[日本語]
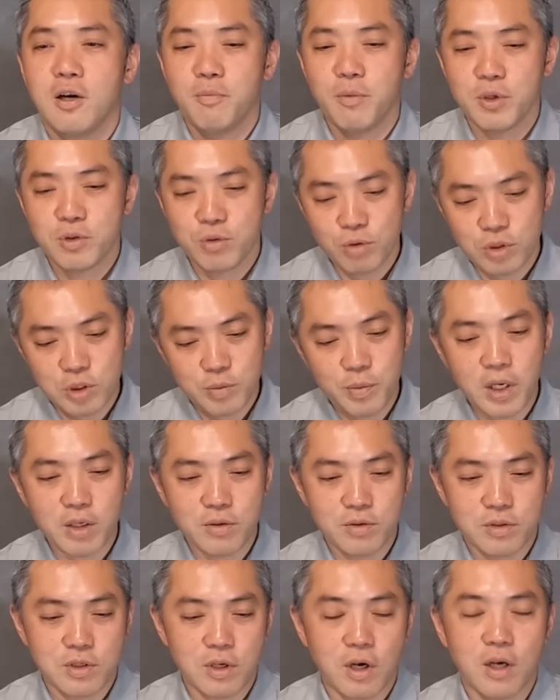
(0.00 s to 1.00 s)
まあ、それしば
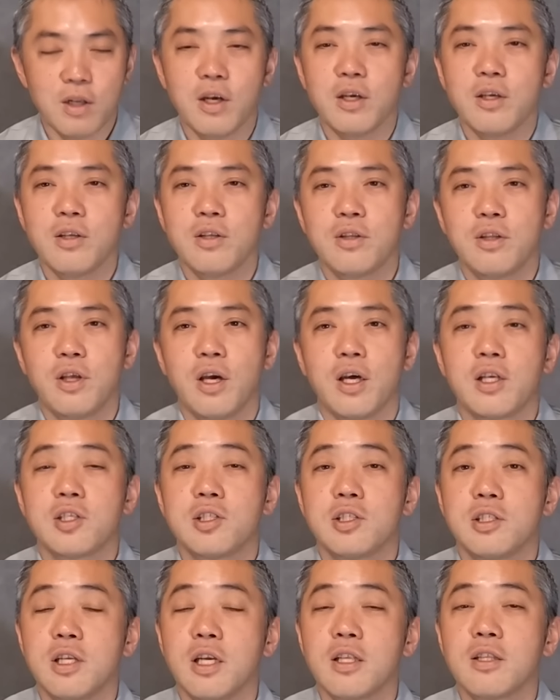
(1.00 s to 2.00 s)
らく使わないって
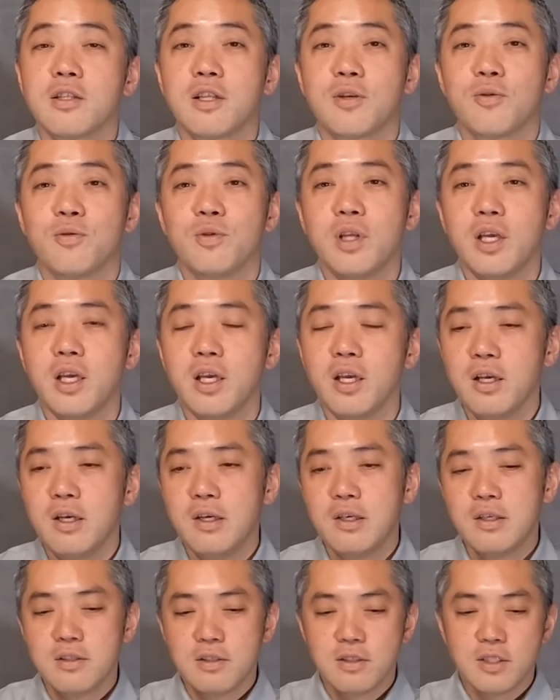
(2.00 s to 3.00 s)
話になったので
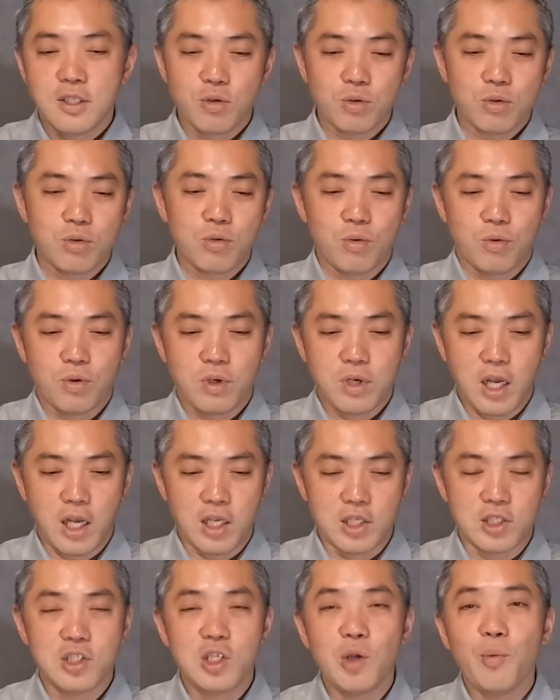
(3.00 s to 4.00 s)
じゃあちょっと
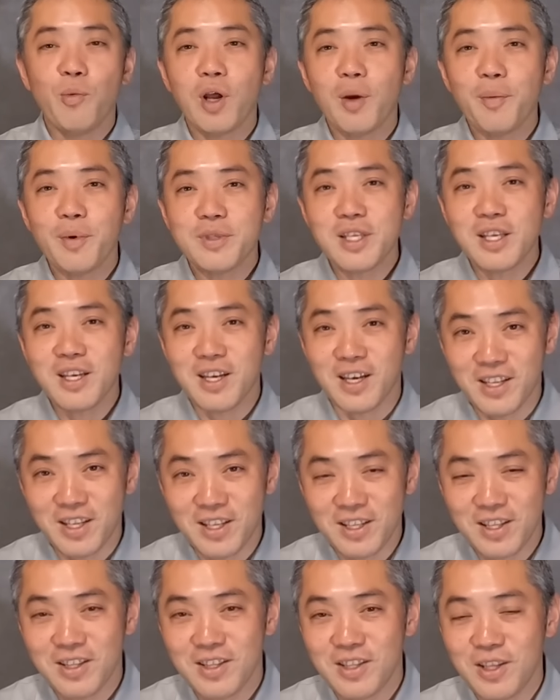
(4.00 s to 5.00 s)
貸してもらえませんか
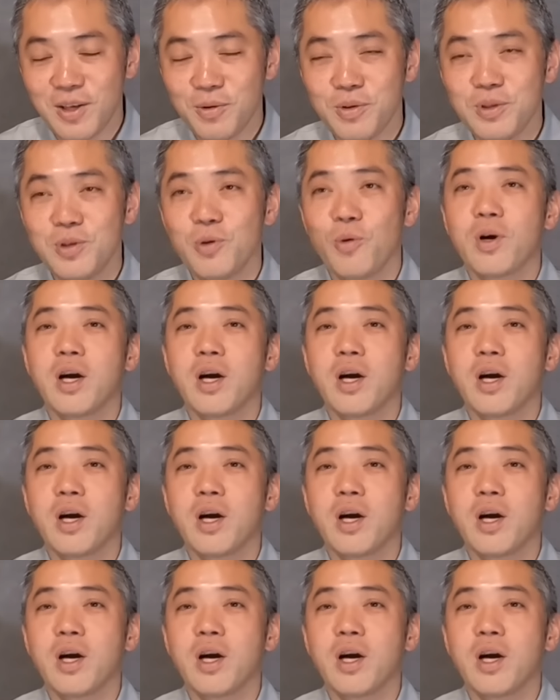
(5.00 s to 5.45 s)
ねっていうふうに